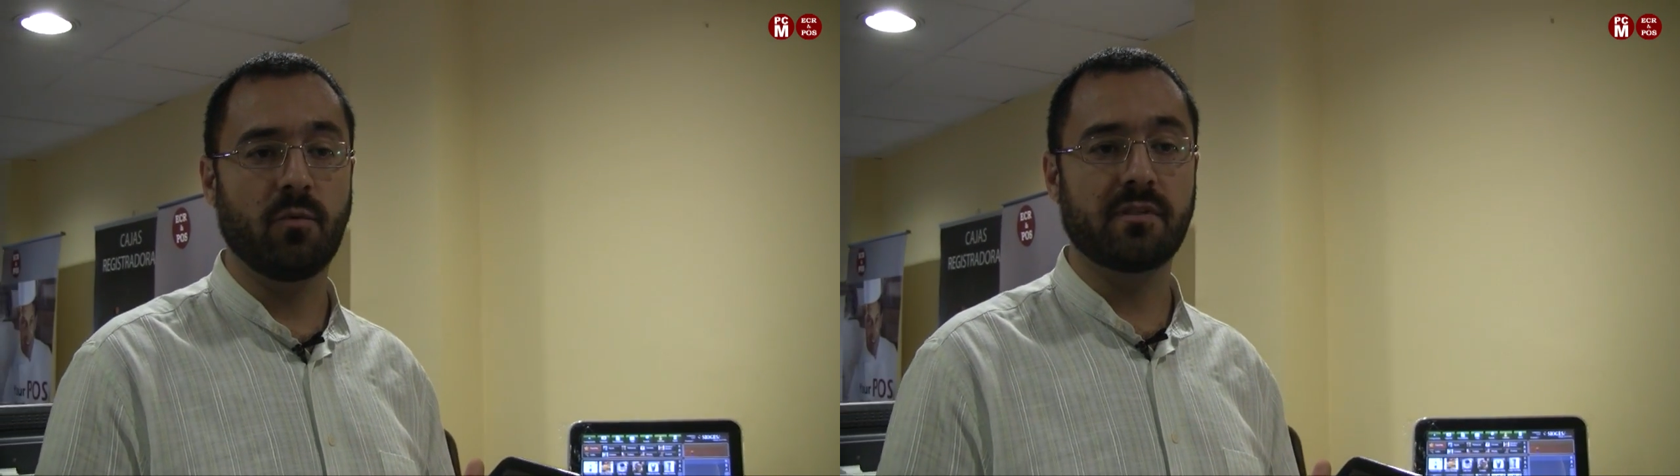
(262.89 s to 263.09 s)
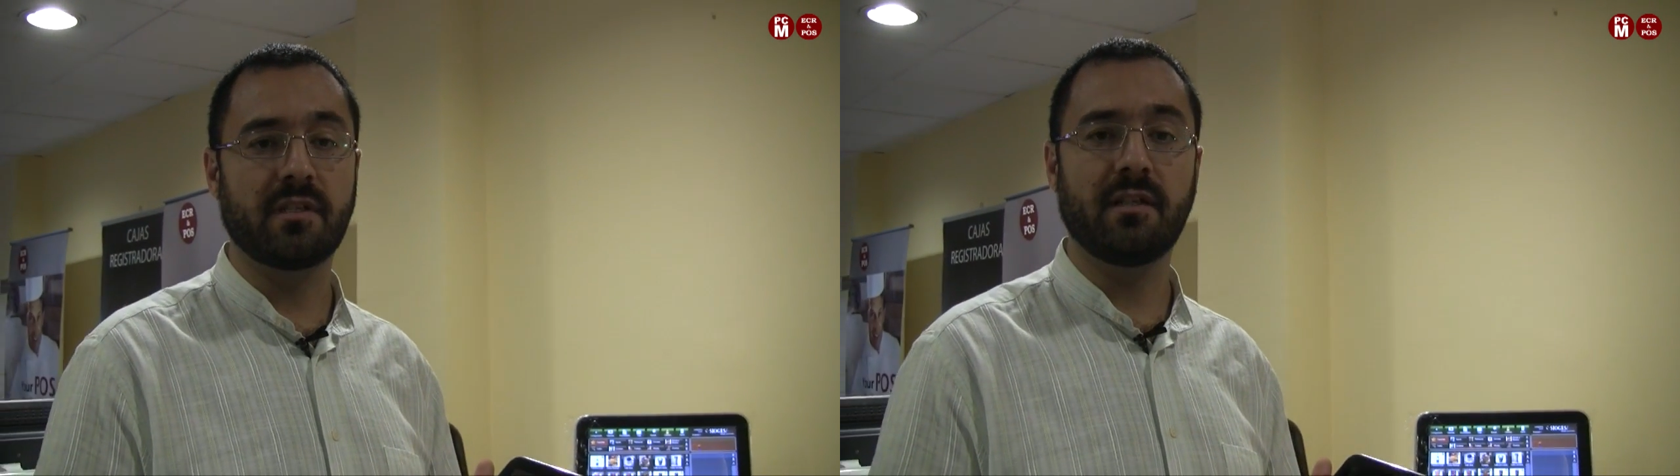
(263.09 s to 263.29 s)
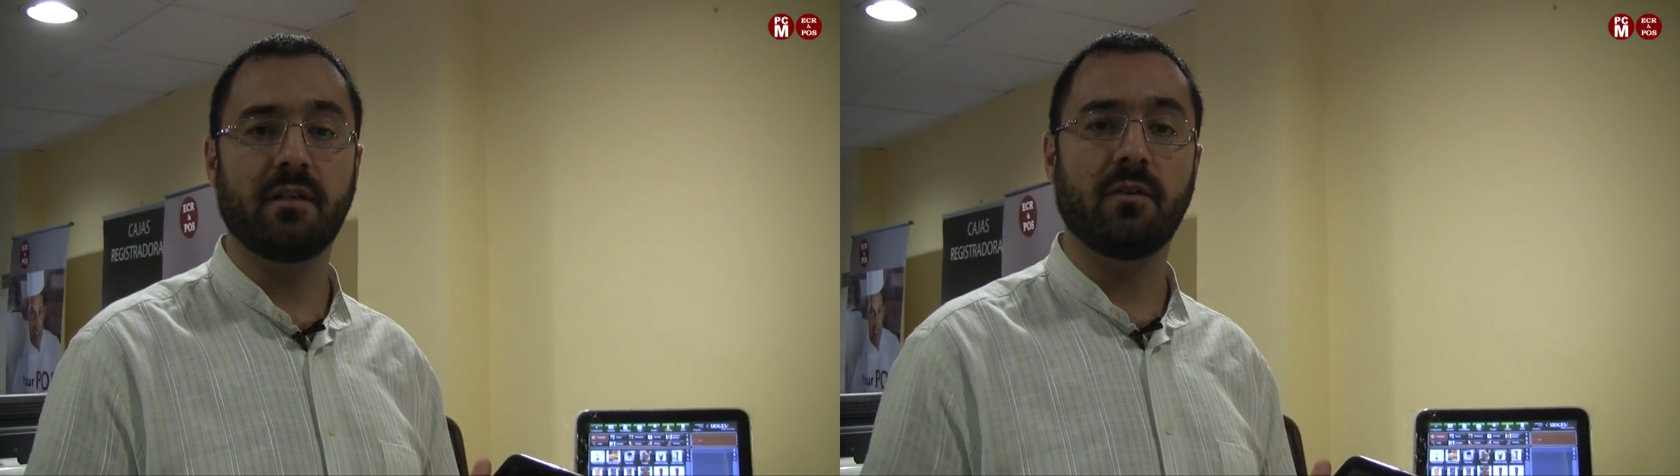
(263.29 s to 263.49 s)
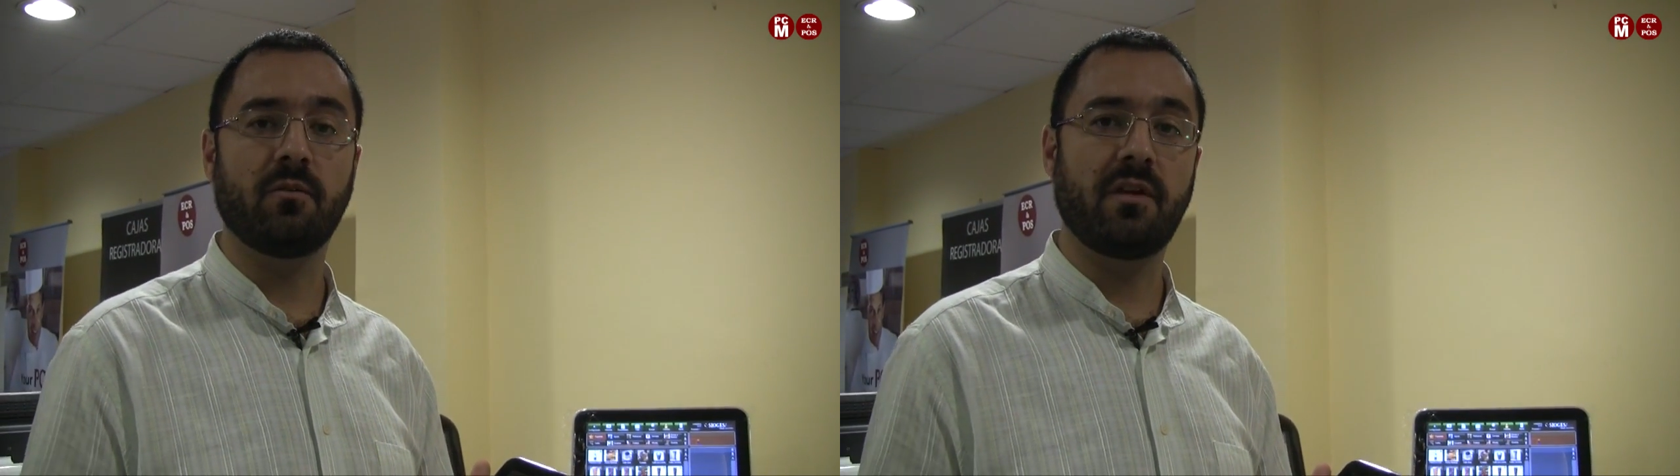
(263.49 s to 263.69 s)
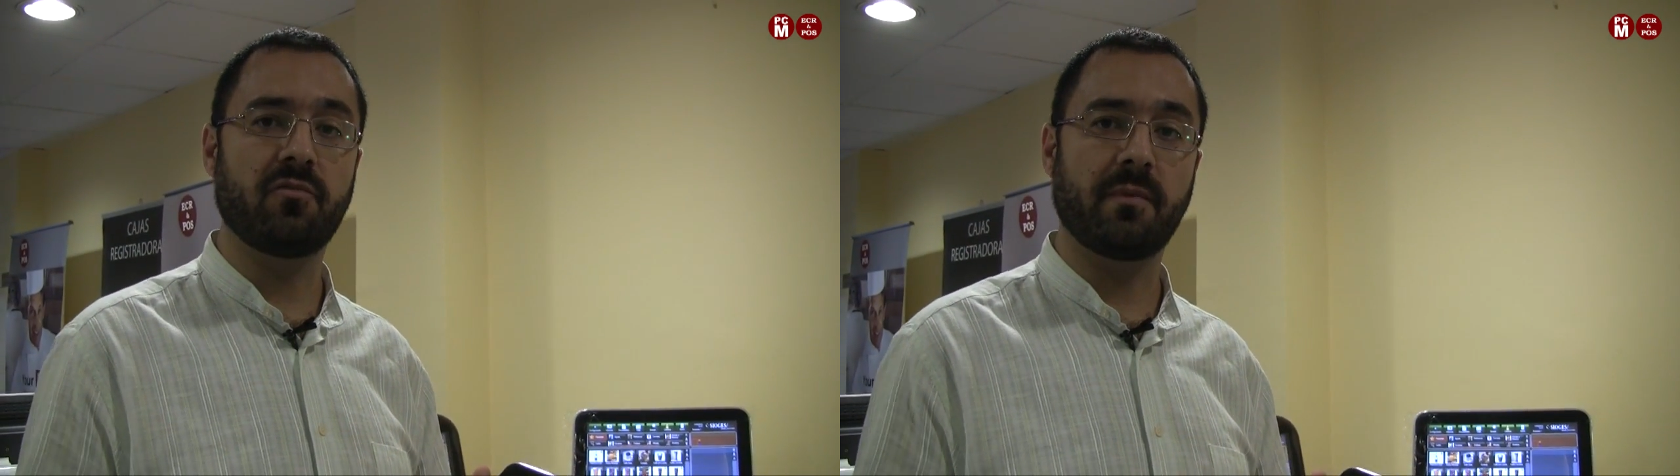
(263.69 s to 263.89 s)
muestra
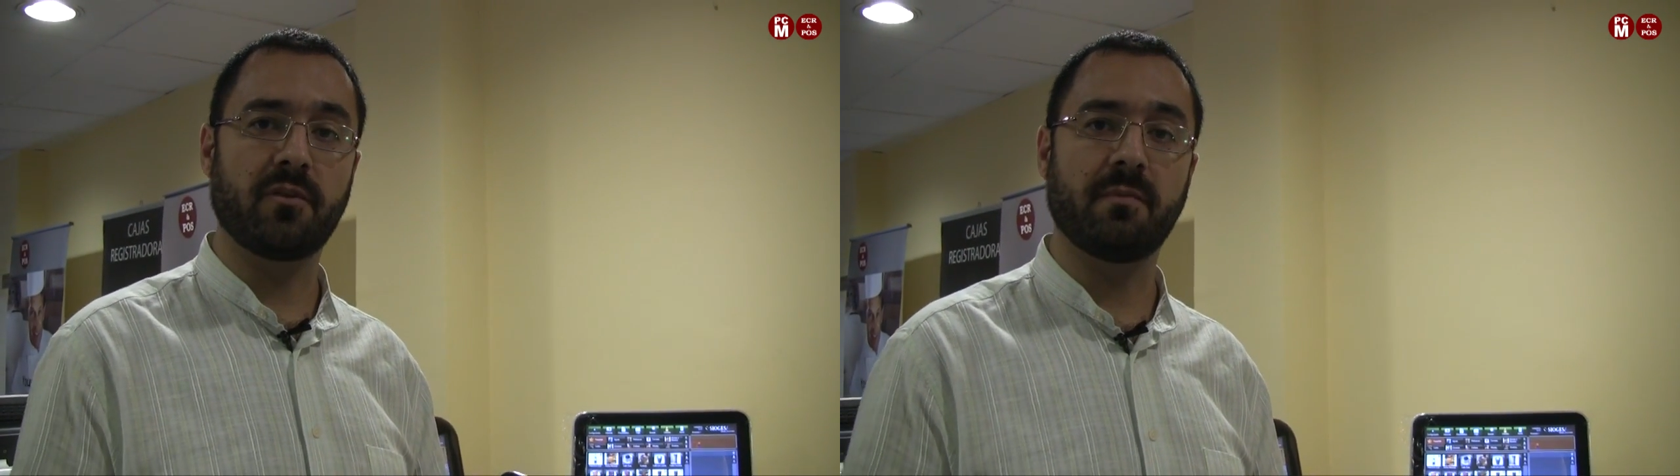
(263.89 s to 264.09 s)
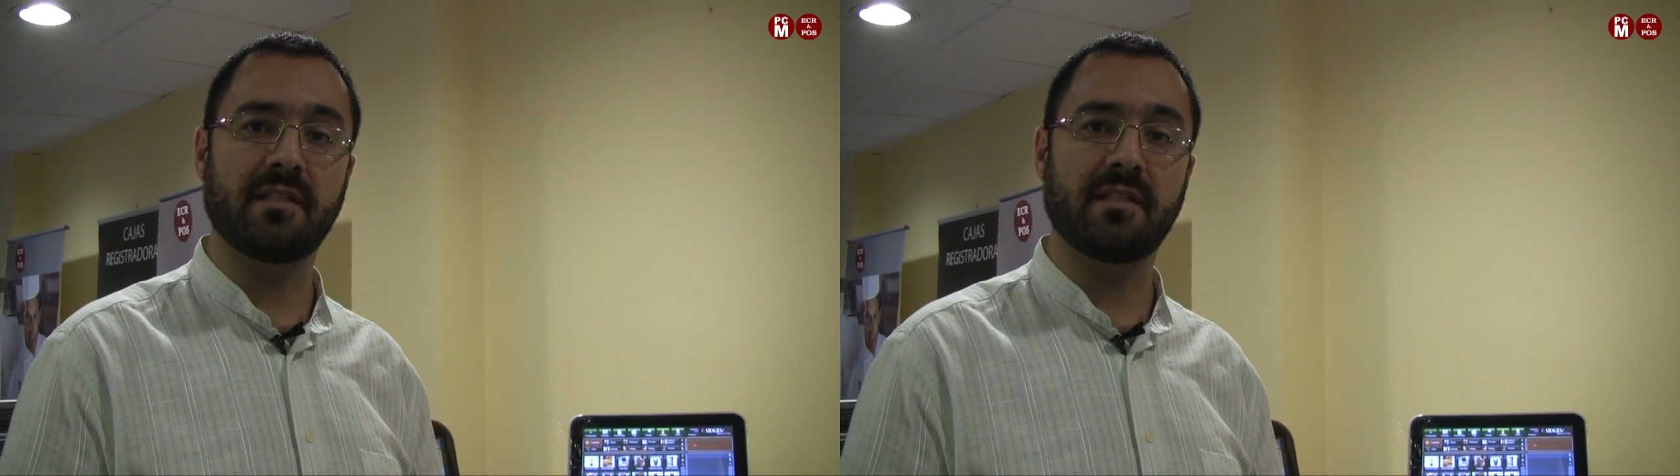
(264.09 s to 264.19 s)
una información